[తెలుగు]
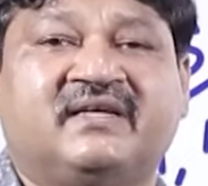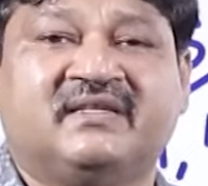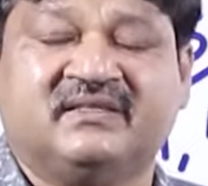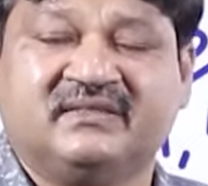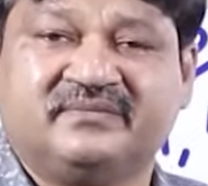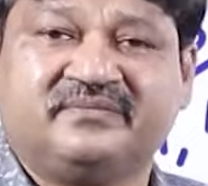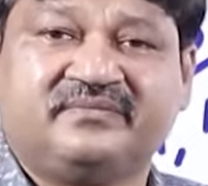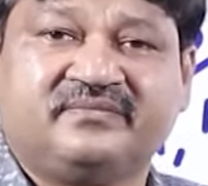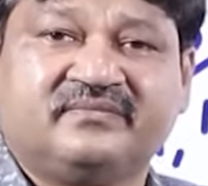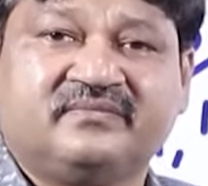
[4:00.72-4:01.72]
జరిగింది
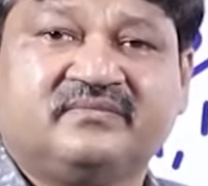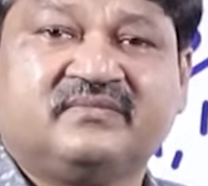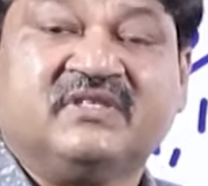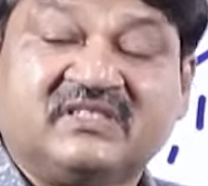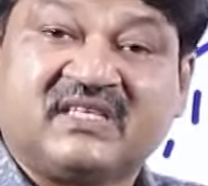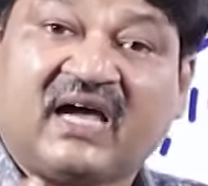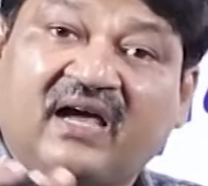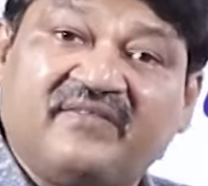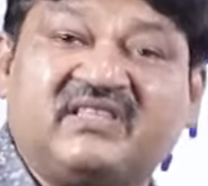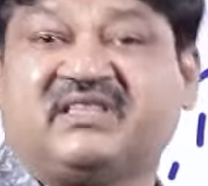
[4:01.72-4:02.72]

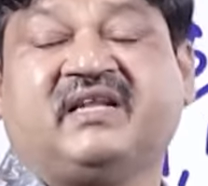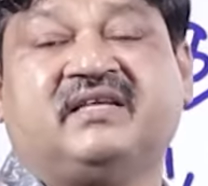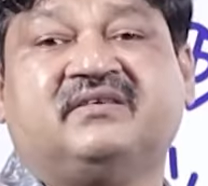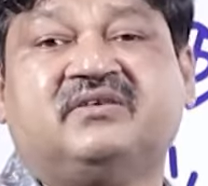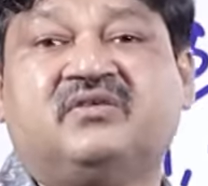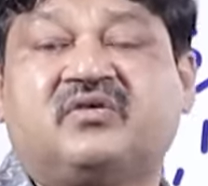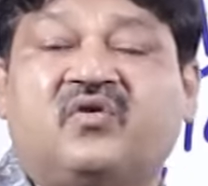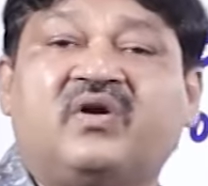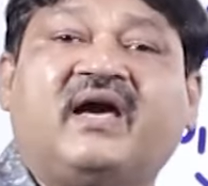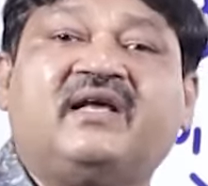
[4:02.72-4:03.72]
సావిత్రి
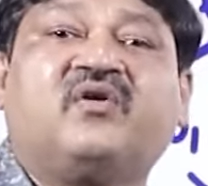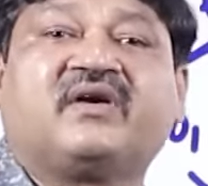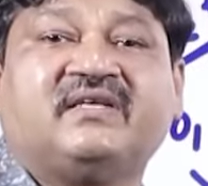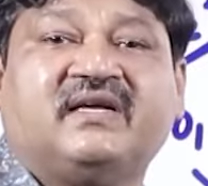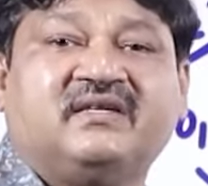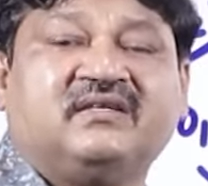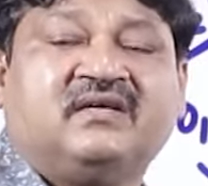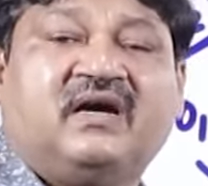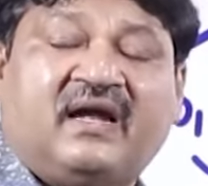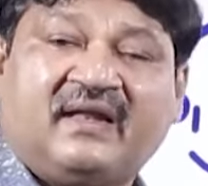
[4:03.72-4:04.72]
రెండు ఐలు ఒక ఏ
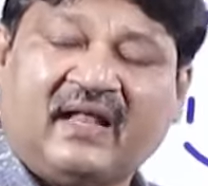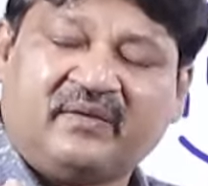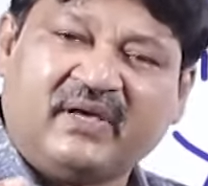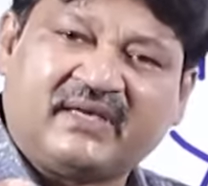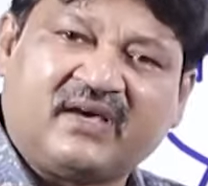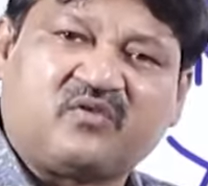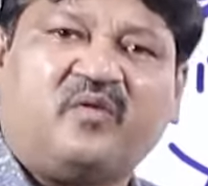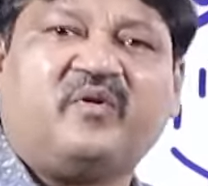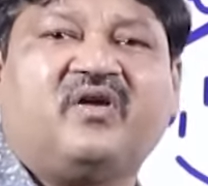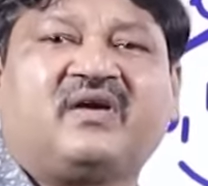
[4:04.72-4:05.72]
నలభైకే
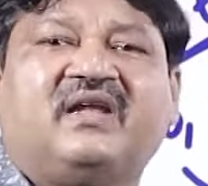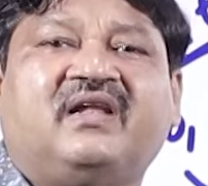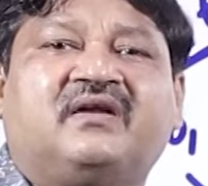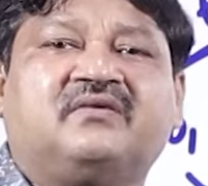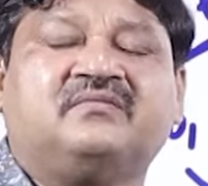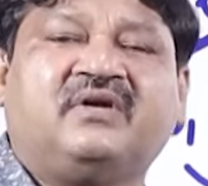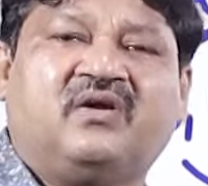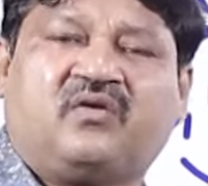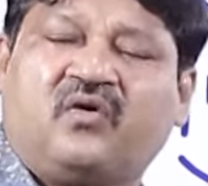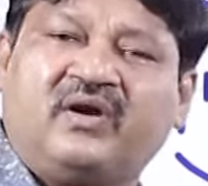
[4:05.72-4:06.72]
కోమాలోకి వెళ్ళారు
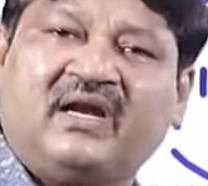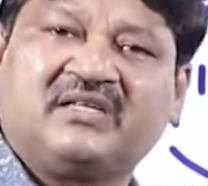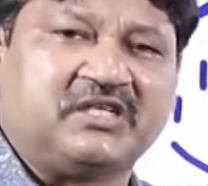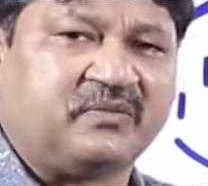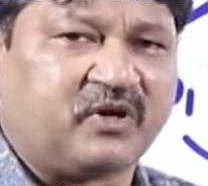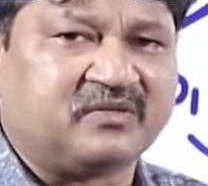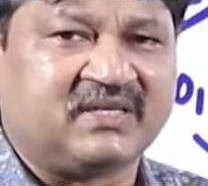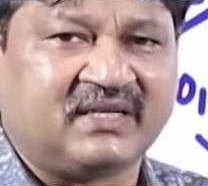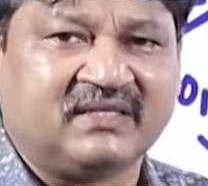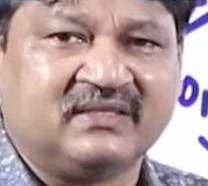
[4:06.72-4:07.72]
మళ్ళీ ఒక రెండేళ్ళు చనిపోవడం
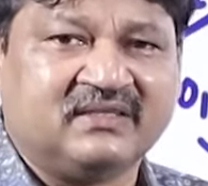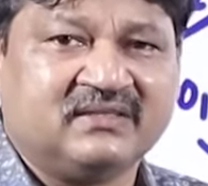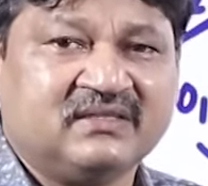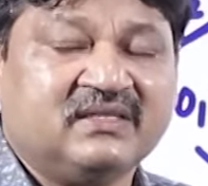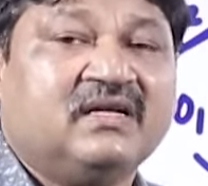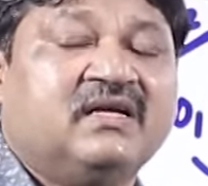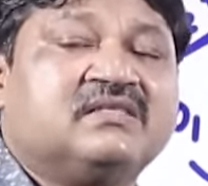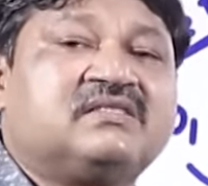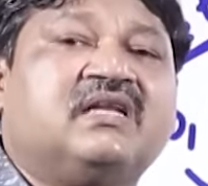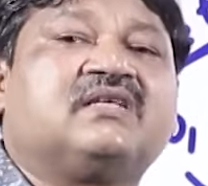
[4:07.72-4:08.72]
జరిగింది
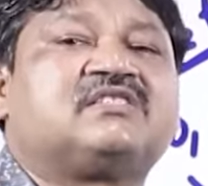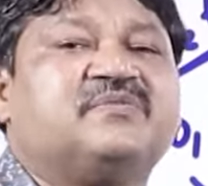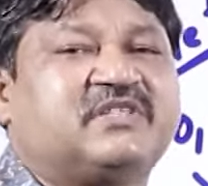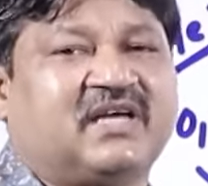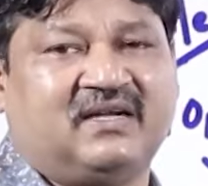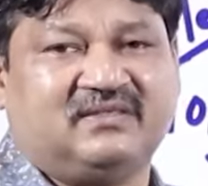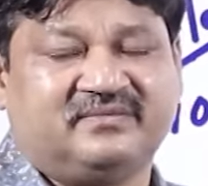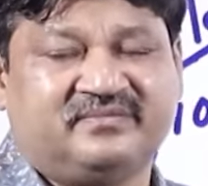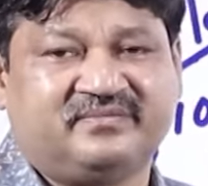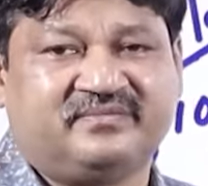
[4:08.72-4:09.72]
సిల్క్ స్మిత
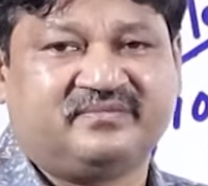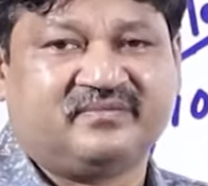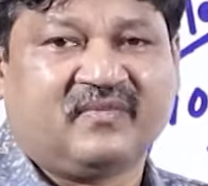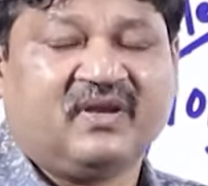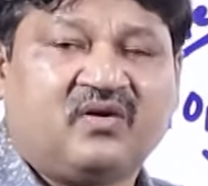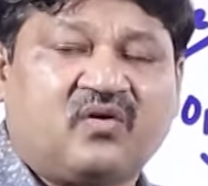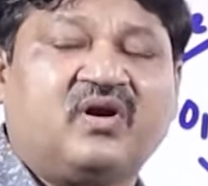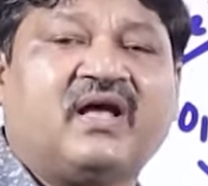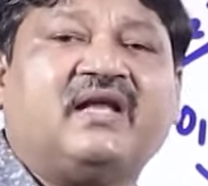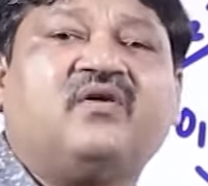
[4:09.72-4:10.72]

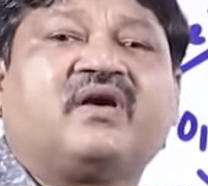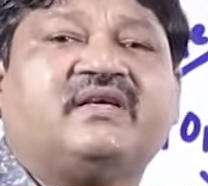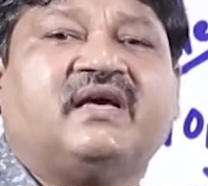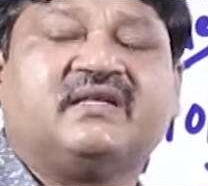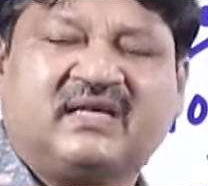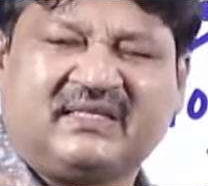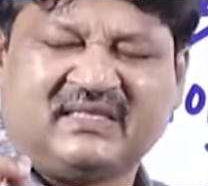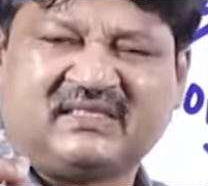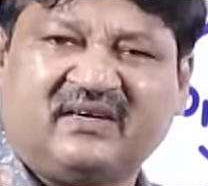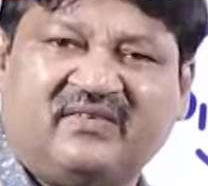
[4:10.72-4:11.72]
రెండు ఐలు ఒక ఏ
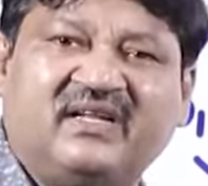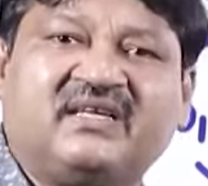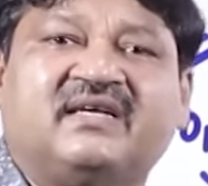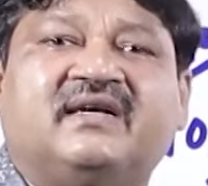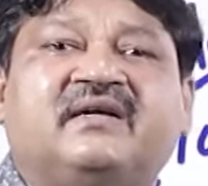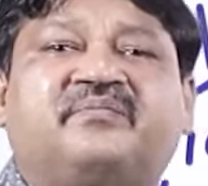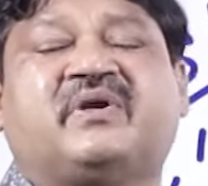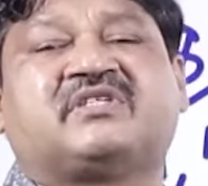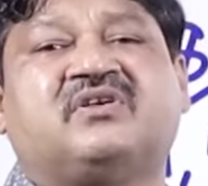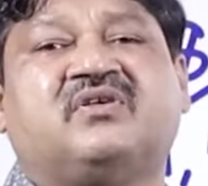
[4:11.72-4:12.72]
థర్టీ సెవెన్కి
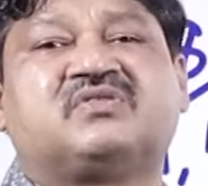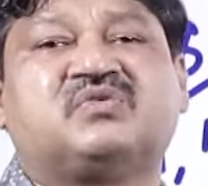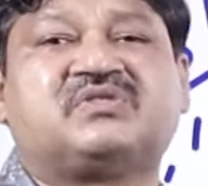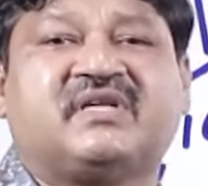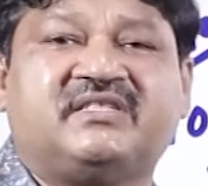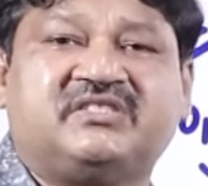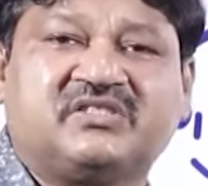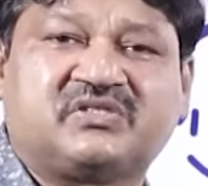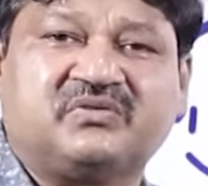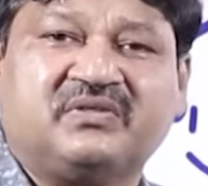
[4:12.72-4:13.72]
డిప్రెషన్లో సూసైడ్
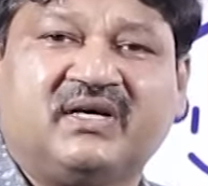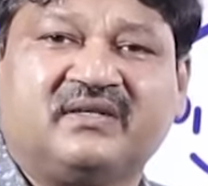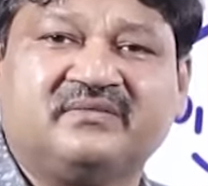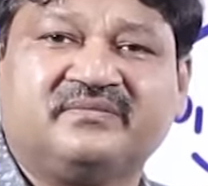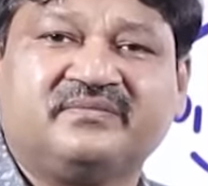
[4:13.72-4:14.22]
చేసుకున్నారు